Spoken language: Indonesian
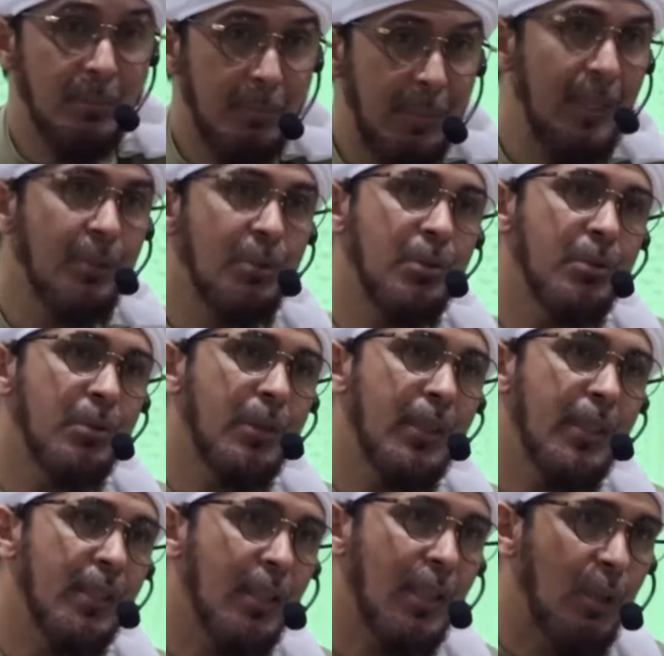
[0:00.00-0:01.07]
baru
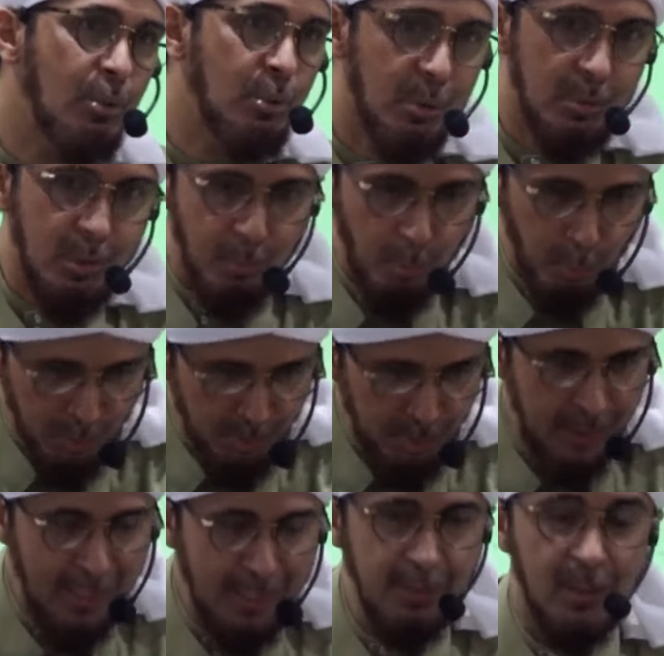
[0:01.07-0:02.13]
kita kalau sudah terbukti
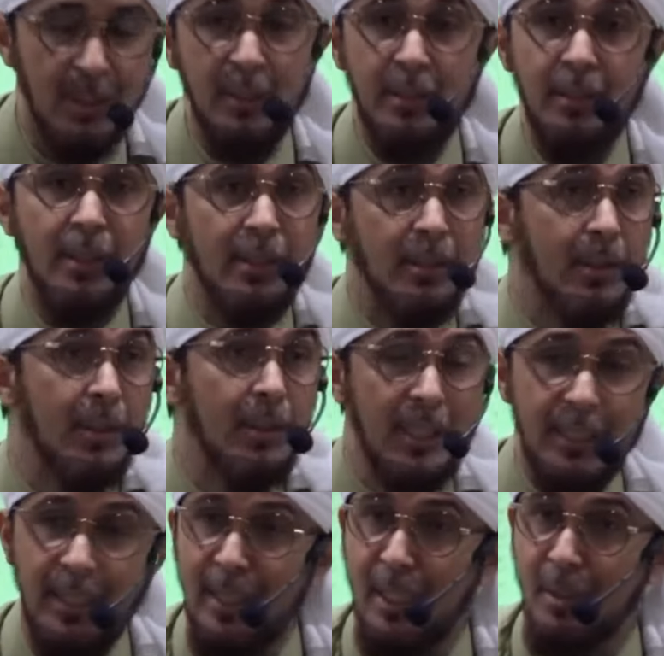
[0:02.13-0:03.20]
jelas ya
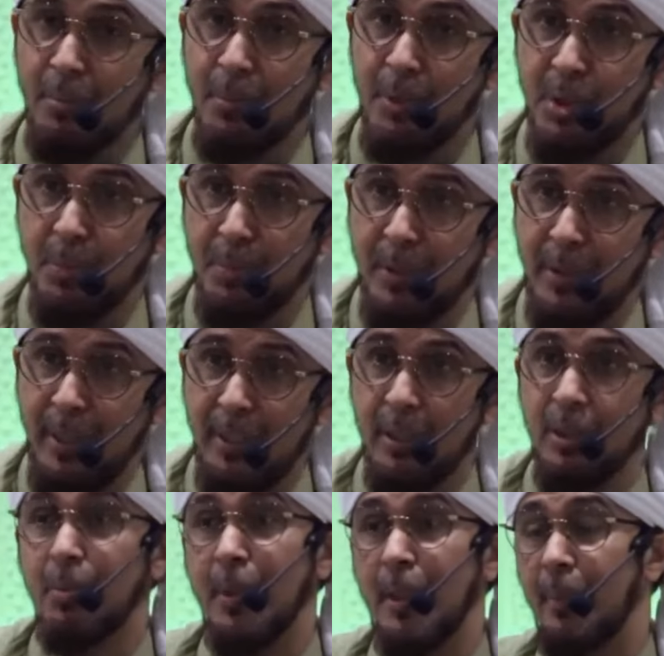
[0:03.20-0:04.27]
kita akan mesti
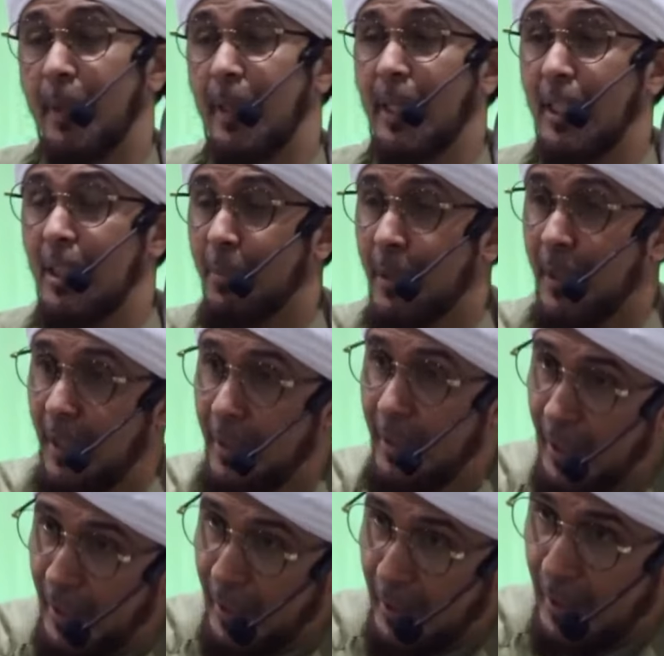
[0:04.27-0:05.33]
percaya seperti mana kita percaya
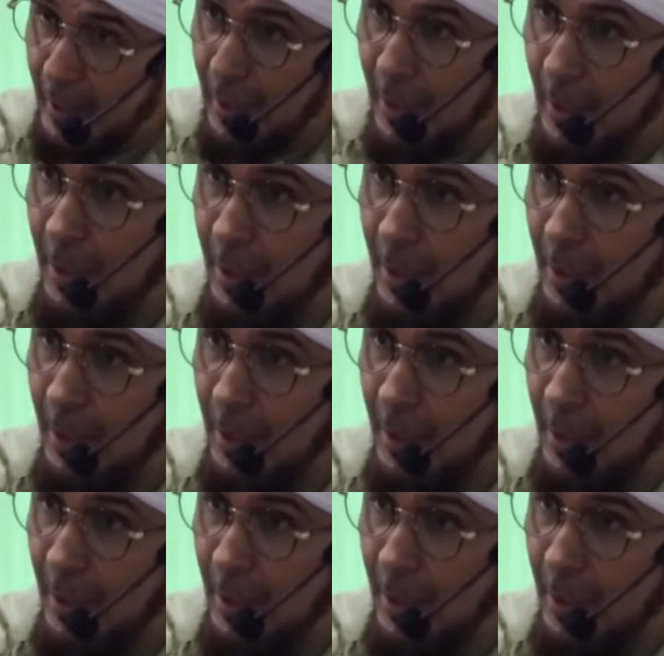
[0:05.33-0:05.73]
dengan